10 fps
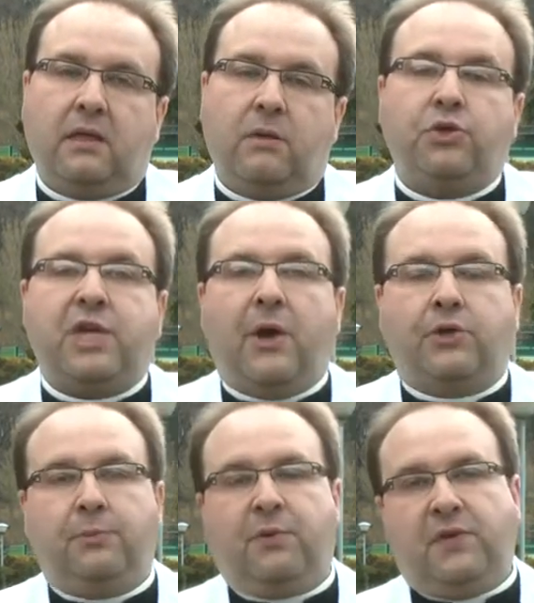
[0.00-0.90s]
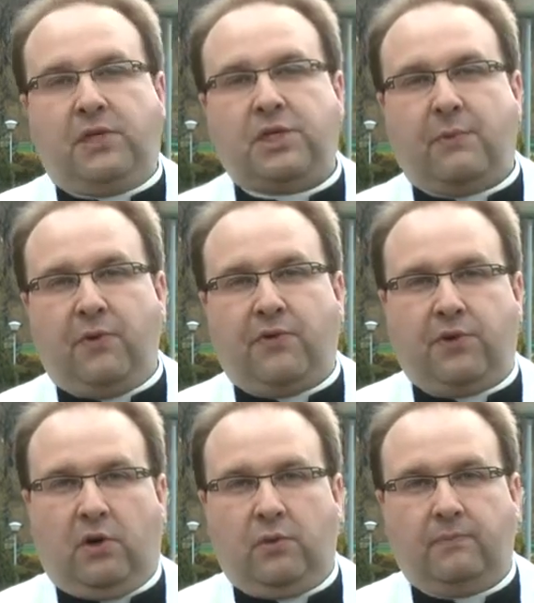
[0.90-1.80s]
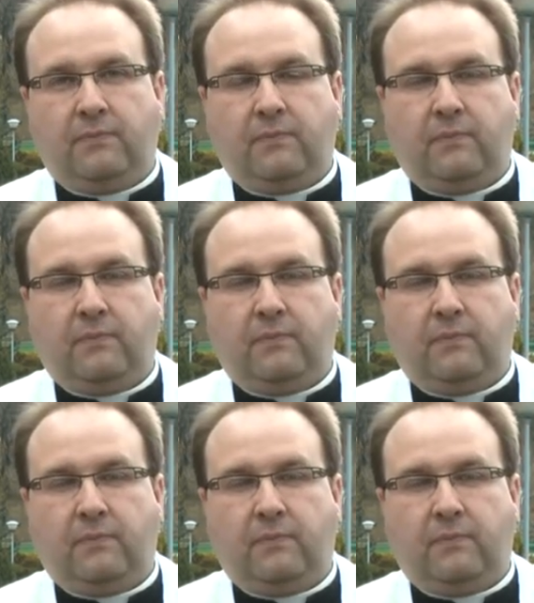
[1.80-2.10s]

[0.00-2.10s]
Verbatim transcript: I musiała o tym powiedzieć apostołom.